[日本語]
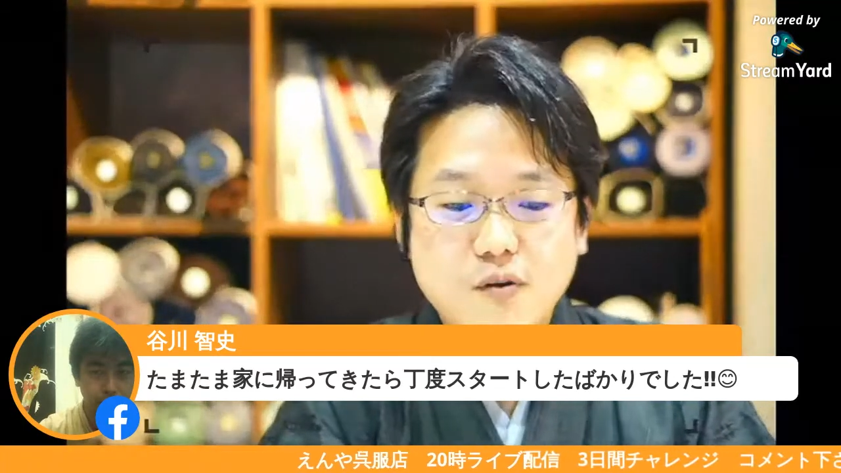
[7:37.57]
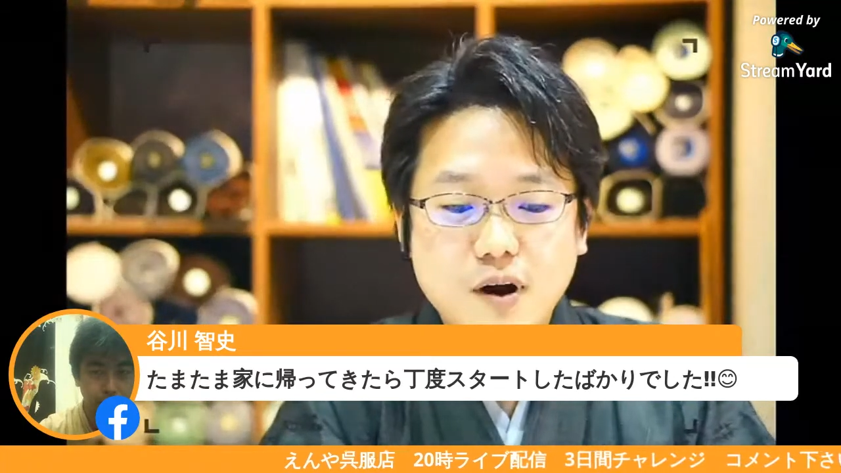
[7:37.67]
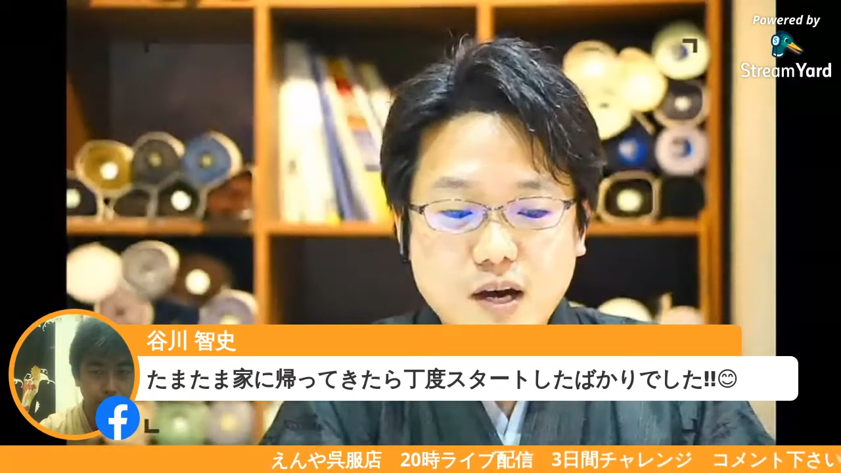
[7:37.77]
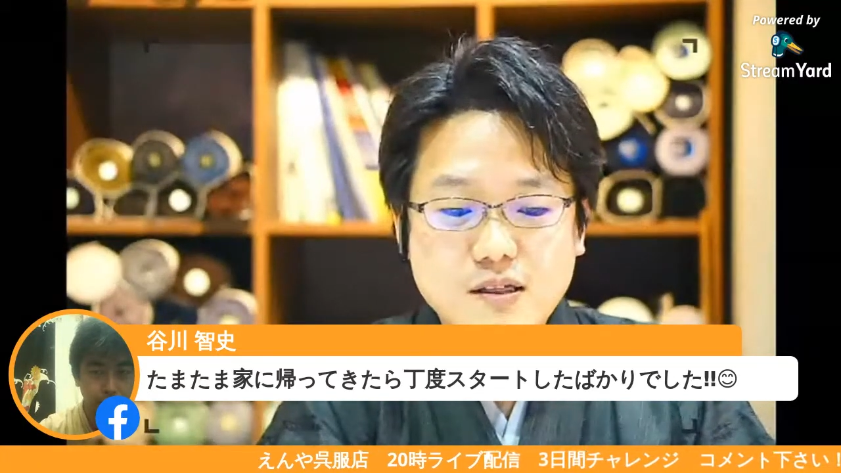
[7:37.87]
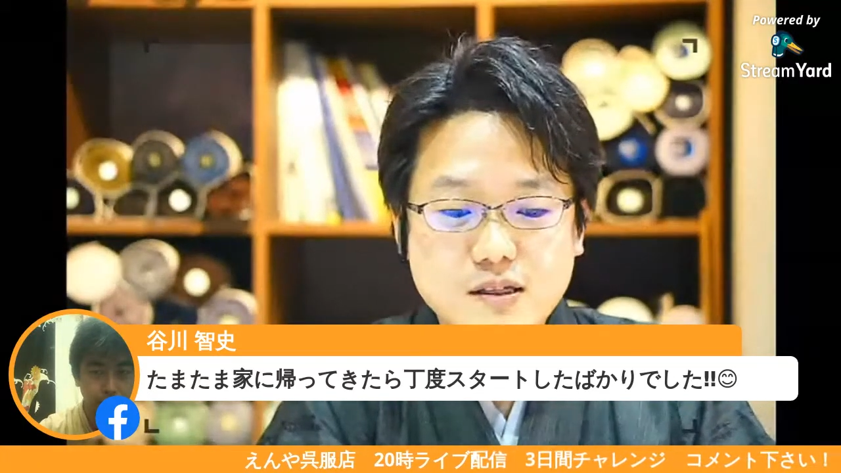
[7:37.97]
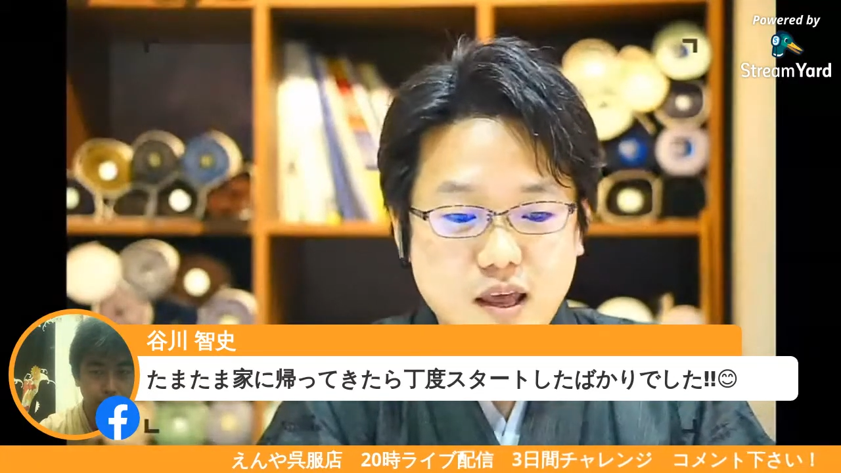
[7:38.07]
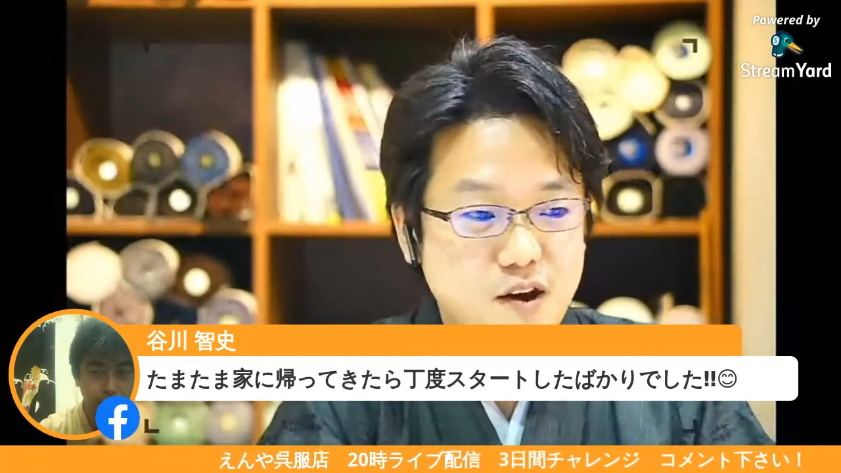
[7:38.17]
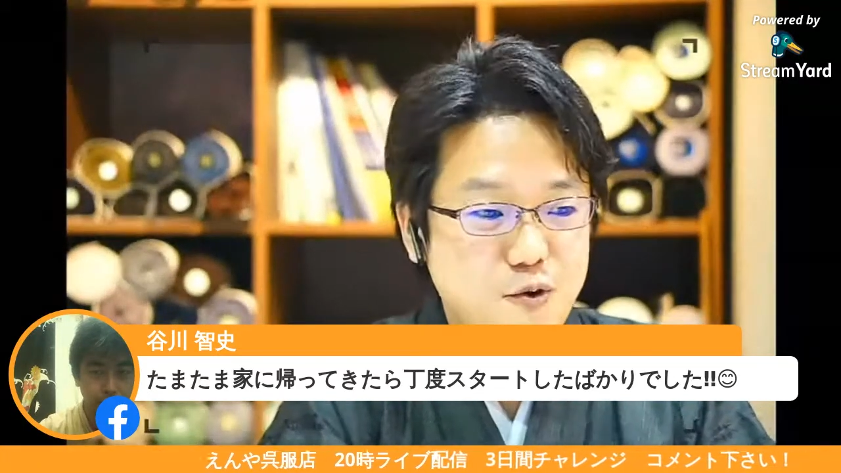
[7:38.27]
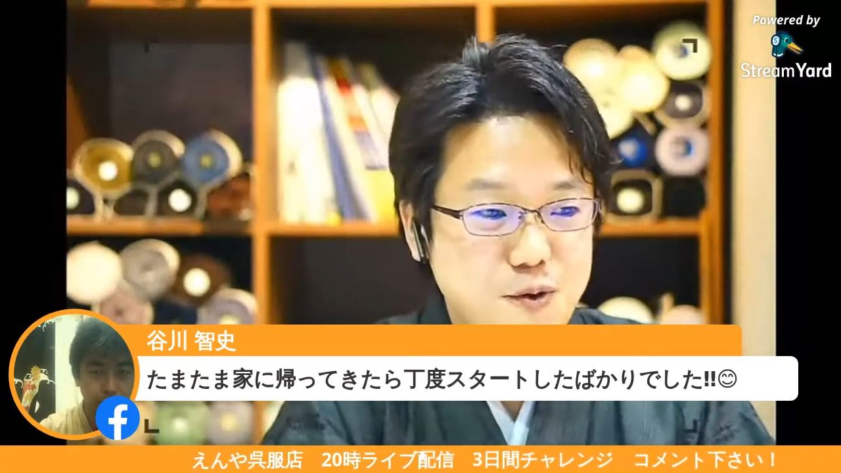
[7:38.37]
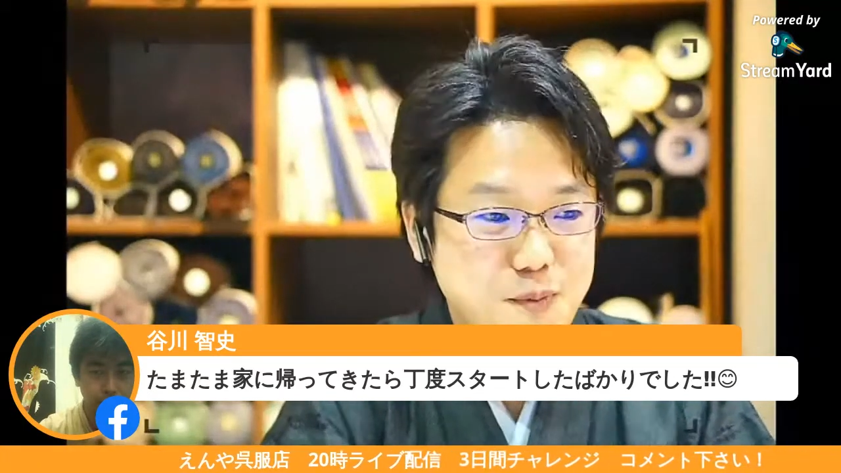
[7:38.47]
分かっ
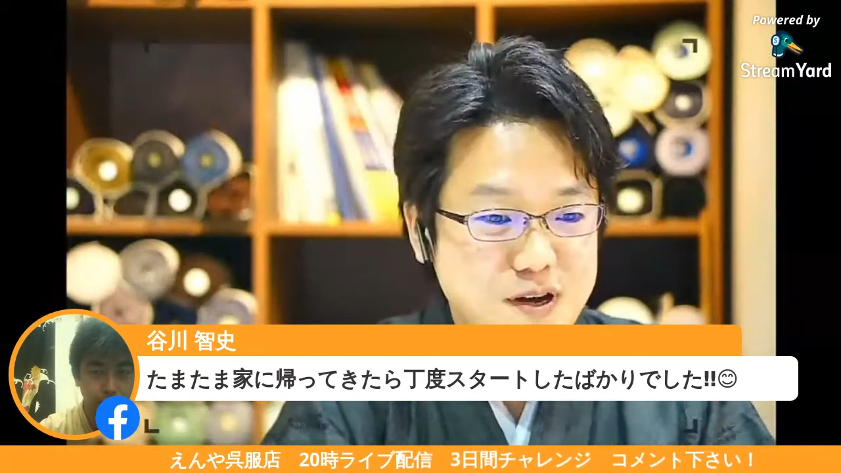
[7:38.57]
ておりま